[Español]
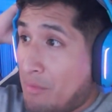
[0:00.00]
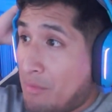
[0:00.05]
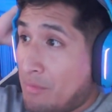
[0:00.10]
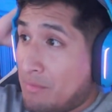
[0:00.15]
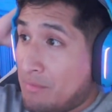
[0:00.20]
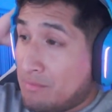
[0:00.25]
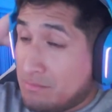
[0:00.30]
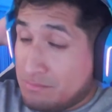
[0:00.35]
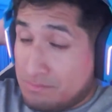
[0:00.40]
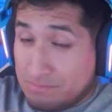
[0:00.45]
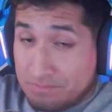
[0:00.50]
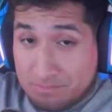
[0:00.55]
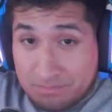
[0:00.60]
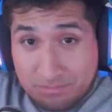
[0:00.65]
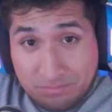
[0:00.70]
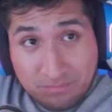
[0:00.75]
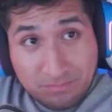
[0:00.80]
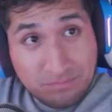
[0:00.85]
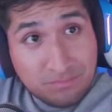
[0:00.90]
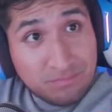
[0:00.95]
Pero es que todo
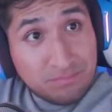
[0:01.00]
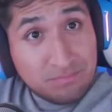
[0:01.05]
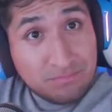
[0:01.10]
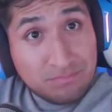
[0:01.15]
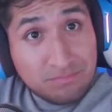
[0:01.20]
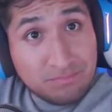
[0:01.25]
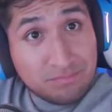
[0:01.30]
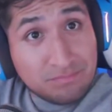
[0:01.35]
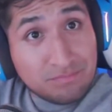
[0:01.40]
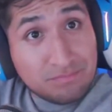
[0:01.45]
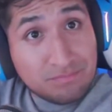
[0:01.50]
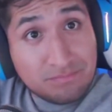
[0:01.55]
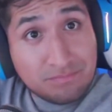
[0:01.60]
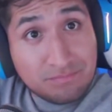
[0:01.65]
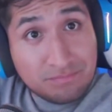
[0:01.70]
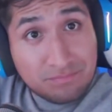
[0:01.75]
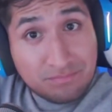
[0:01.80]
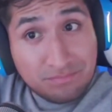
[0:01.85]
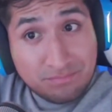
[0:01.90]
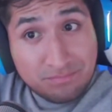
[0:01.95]
está en caleta que
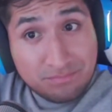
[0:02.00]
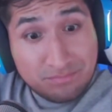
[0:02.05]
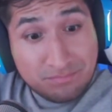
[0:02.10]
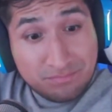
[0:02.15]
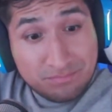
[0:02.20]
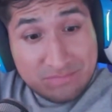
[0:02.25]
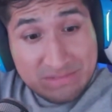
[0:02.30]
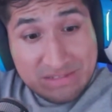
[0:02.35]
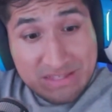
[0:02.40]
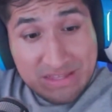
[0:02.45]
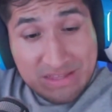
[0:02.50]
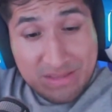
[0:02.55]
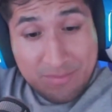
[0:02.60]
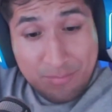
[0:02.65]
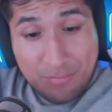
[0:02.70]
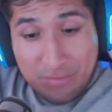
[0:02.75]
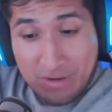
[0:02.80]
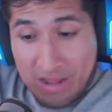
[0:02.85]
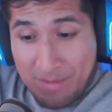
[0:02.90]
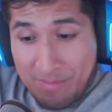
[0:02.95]
es como si... Esta
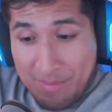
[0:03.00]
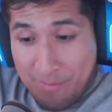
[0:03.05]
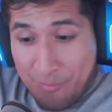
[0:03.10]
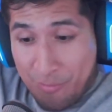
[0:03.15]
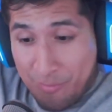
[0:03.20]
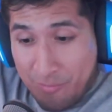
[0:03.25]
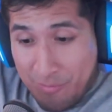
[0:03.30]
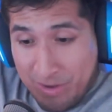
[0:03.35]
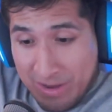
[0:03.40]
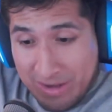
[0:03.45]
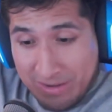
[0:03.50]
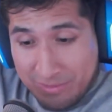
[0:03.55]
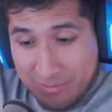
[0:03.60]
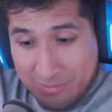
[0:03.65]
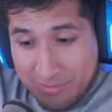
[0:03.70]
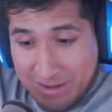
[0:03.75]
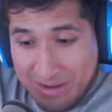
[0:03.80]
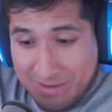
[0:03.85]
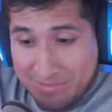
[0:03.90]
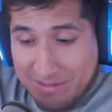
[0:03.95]
temporada vamos
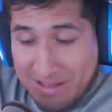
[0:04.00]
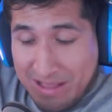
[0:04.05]
muertos.